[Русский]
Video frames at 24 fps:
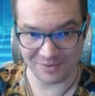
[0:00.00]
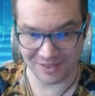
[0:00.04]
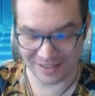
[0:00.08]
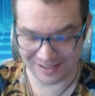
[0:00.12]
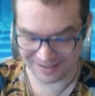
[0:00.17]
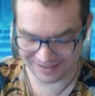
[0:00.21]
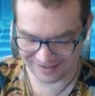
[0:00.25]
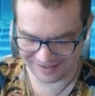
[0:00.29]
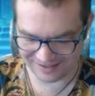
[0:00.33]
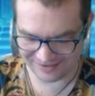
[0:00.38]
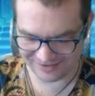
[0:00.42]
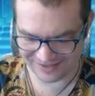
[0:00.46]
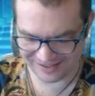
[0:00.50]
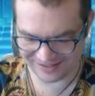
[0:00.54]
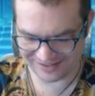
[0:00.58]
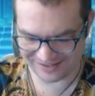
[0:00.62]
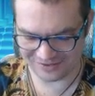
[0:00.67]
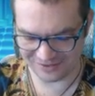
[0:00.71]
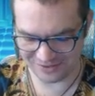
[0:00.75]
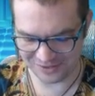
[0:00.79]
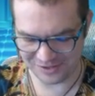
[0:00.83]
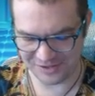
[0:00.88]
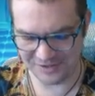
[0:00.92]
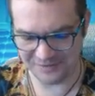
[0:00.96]
Ладно, давайте,
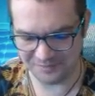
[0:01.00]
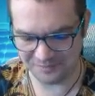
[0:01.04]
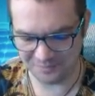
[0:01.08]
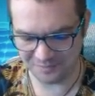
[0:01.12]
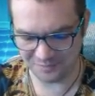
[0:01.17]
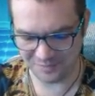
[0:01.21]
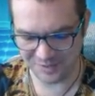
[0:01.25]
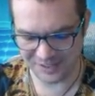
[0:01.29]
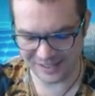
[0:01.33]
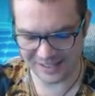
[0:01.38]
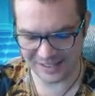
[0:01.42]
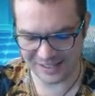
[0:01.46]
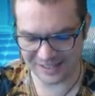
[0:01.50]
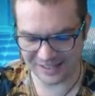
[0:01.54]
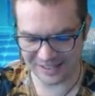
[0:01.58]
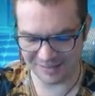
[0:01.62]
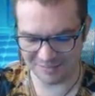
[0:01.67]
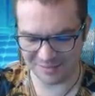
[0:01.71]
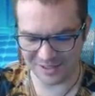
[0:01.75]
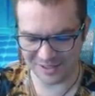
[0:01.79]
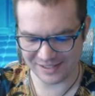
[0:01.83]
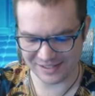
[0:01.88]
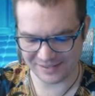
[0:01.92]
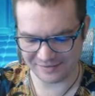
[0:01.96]
друзья. 50
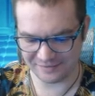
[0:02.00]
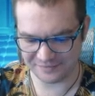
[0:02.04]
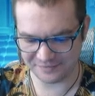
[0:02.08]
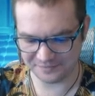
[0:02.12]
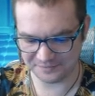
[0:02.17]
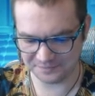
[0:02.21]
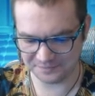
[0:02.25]
гемасов.